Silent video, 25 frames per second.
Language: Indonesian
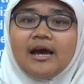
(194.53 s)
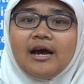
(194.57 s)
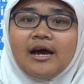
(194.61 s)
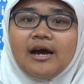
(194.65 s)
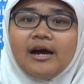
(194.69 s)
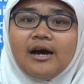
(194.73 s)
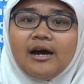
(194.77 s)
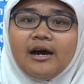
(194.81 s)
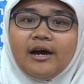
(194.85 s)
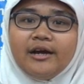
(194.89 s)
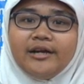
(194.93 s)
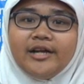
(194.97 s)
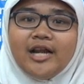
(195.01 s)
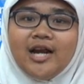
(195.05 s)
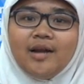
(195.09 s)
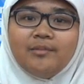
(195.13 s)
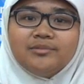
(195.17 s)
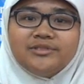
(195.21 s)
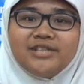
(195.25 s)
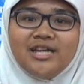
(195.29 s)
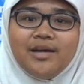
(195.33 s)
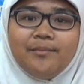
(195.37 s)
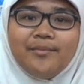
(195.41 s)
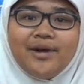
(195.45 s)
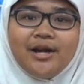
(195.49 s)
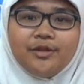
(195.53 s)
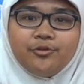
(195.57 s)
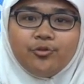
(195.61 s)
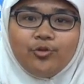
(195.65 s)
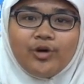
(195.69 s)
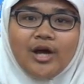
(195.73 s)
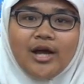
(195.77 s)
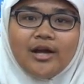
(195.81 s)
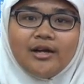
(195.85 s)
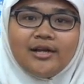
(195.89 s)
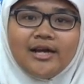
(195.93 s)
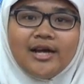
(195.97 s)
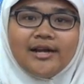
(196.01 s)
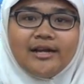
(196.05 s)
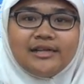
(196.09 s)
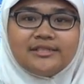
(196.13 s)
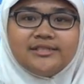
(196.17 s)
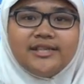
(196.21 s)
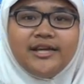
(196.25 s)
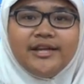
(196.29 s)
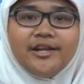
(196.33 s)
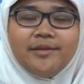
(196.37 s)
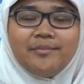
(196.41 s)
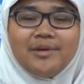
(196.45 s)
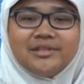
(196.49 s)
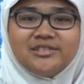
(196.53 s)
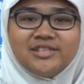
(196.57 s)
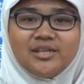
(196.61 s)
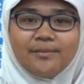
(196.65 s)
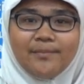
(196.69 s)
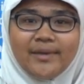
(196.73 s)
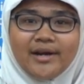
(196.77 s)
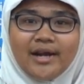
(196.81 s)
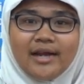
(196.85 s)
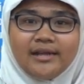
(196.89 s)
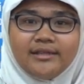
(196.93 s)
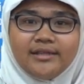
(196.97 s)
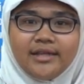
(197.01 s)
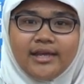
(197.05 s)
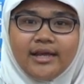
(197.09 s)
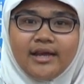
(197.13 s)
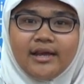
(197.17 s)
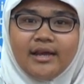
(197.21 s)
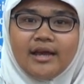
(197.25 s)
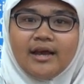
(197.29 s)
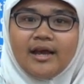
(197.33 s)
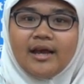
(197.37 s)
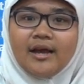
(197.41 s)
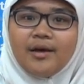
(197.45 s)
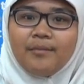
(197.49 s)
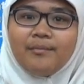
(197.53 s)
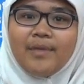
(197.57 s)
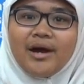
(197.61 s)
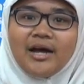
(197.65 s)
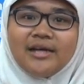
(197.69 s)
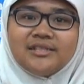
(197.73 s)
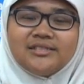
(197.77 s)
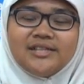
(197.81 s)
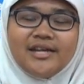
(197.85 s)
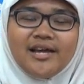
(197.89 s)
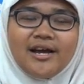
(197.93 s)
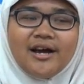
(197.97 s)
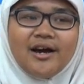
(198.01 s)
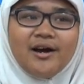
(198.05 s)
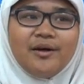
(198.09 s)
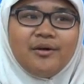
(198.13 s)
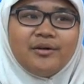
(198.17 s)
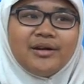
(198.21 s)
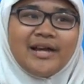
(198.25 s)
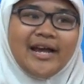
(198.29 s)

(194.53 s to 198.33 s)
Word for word: uh, dalam saya menentukan karir saya di masa depan nanti maka saya uh,